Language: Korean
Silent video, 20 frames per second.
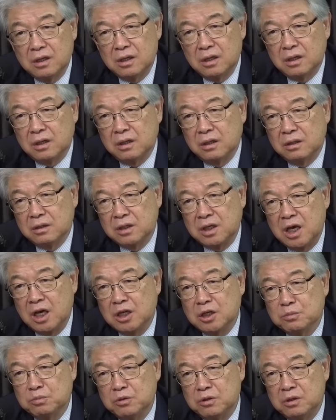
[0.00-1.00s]
어,
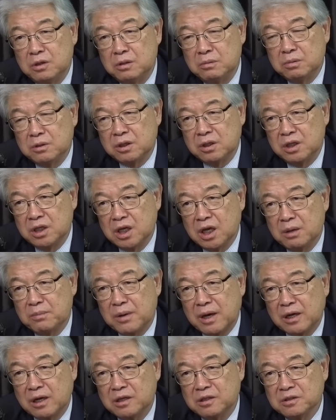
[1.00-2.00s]
계급을 틀리게
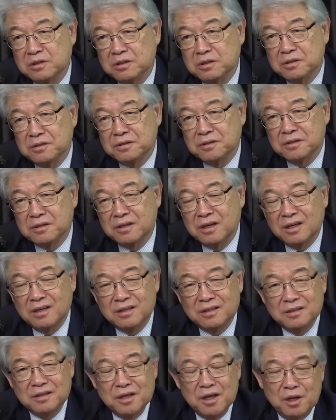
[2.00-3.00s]
말하는
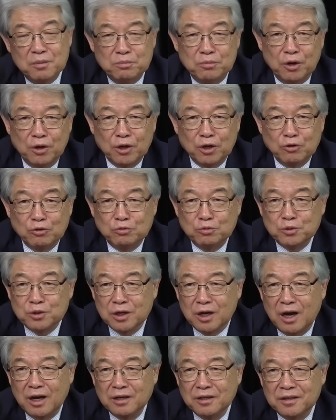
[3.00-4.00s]
거가 명예를
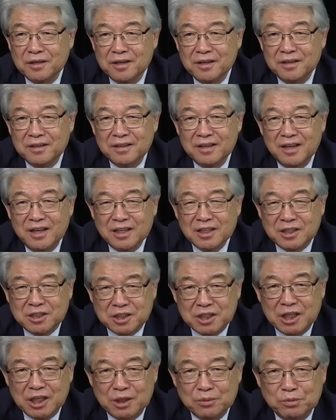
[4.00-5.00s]
훔쳐간 거에
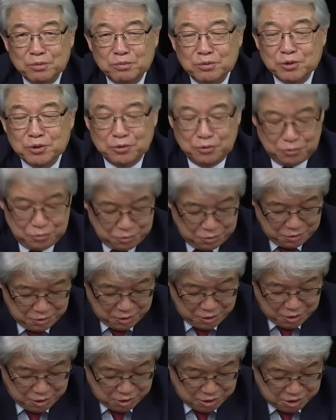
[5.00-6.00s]
크게 일부분이고
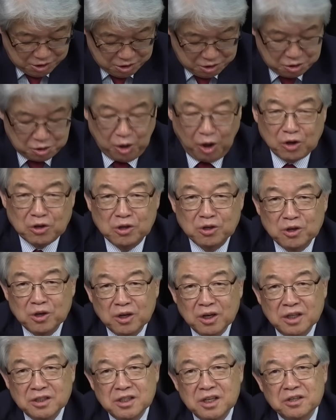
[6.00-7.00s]
더 큰
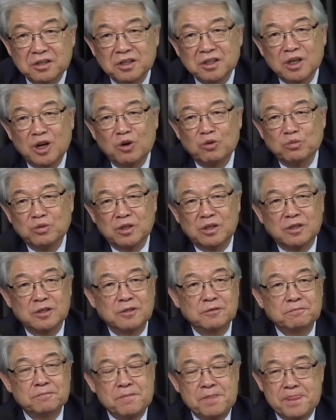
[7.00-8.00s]
거가 이제 여기
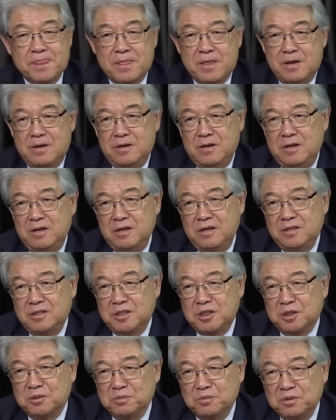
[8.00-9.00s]
나옵니다.
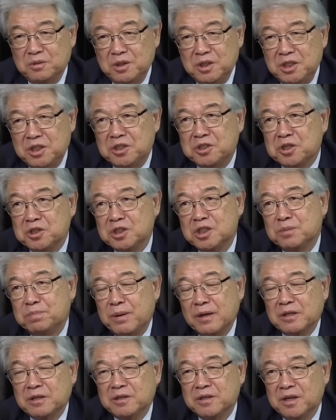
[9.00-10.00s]
지금
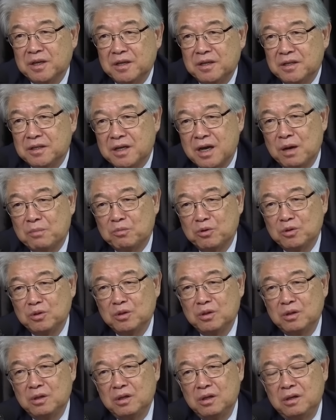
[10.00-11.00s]
2018년에 그러니까 한번
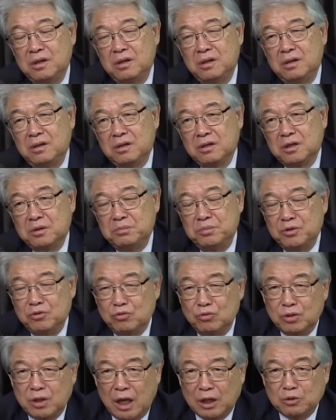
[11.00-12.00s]
그
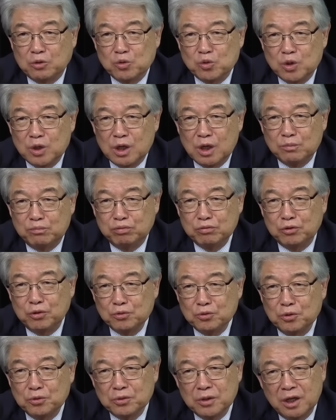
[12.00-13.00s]
미국 대통령이나
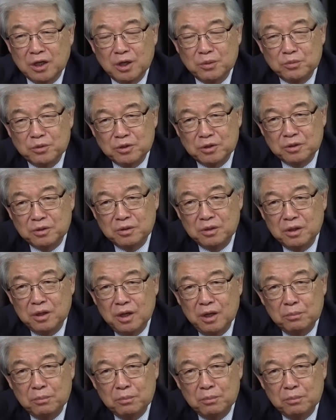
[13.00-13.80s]
부통령 되려면은